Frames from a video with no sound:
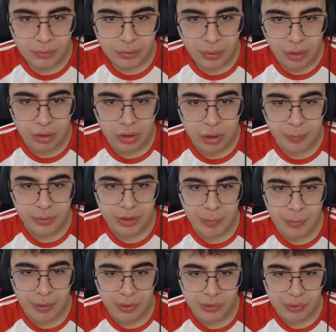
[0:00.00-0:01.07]
Aha kapıyı
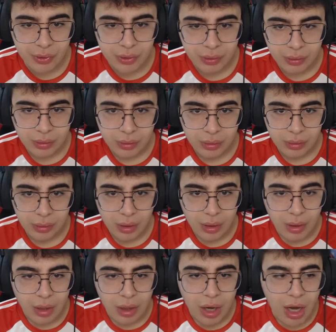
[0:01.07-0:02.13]
kapattık.
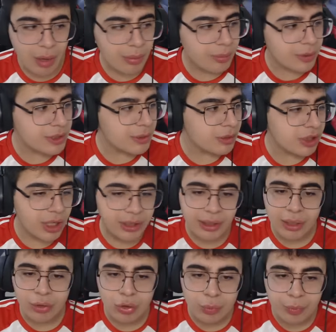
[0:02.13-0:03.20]
Abi bizim
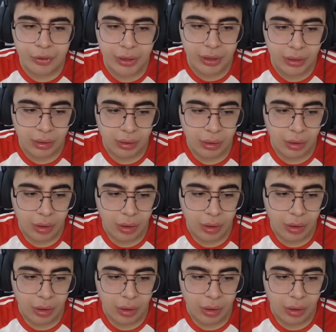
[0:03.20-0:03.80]
şeyden yok mu ya?